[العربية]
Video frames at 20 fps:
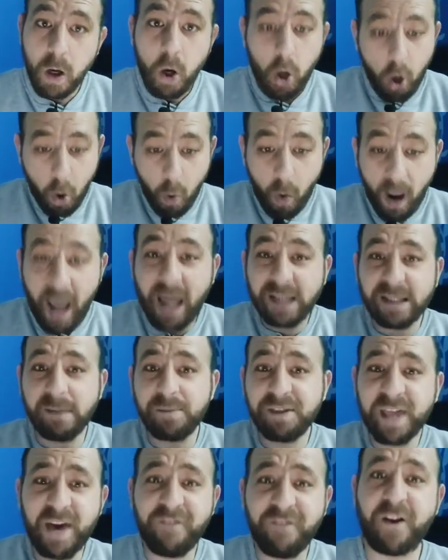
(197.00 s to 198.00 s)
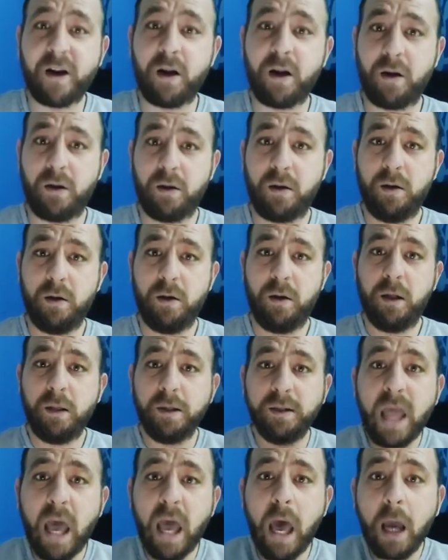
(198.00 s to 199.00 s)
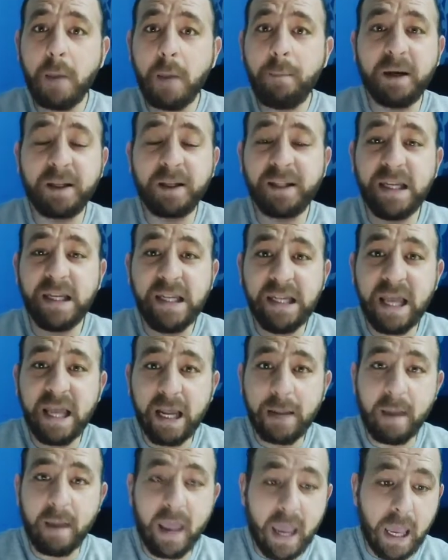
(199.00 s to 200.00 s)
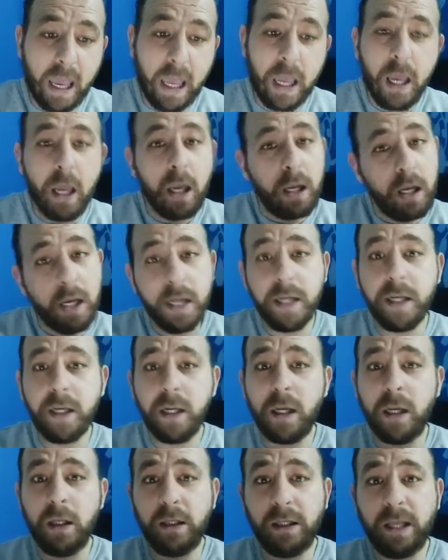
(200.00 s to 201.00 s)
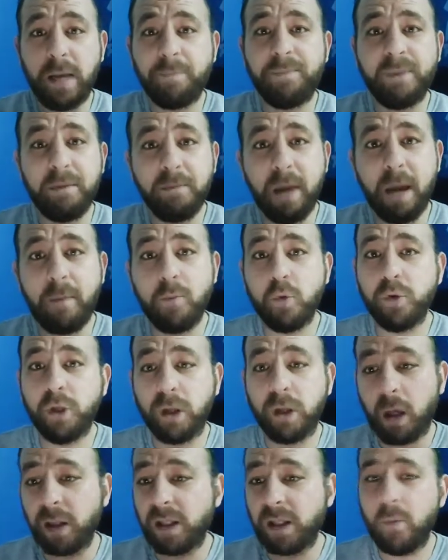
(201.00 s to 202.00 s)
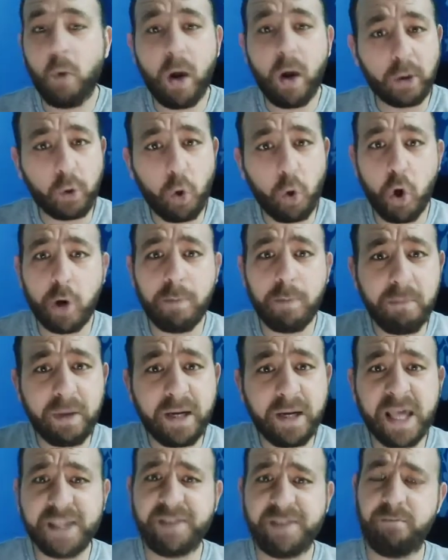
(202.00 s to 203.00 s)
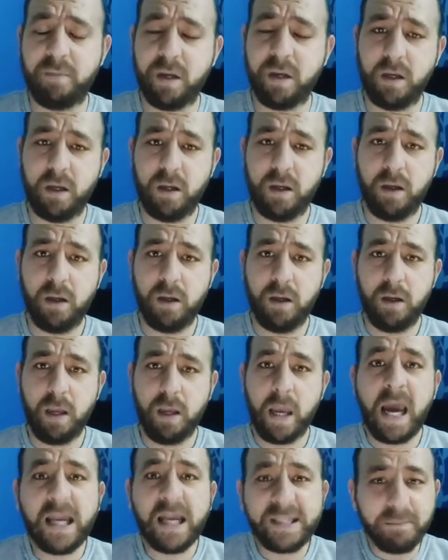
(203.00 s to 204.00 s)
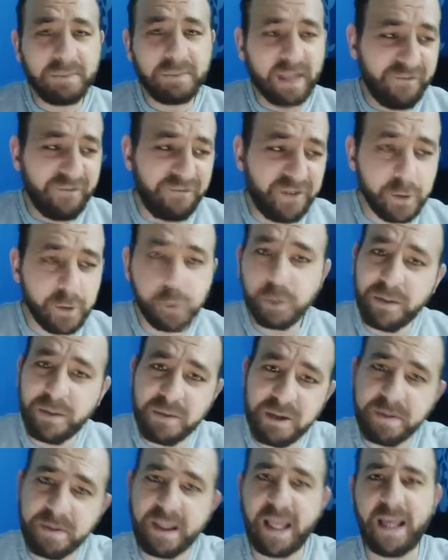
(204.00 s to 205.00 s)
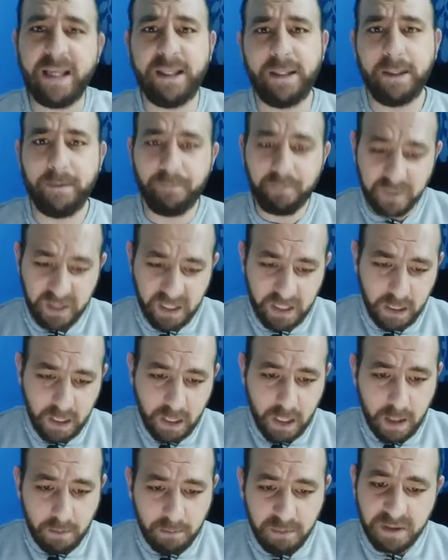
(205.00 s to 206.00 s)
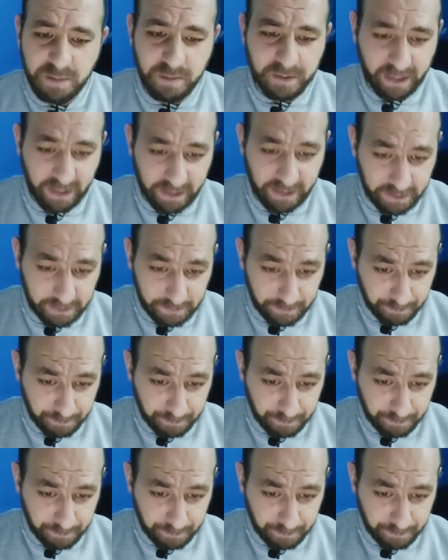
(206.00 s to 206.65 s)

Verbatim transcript: هو عدم سفرك ده اكبر دليل يا جماعه ان الكابتن محمود الخطيب واخد حكم رسمي عدم تنفيذه دي مش بتاعتنا دي مش بتاعتنا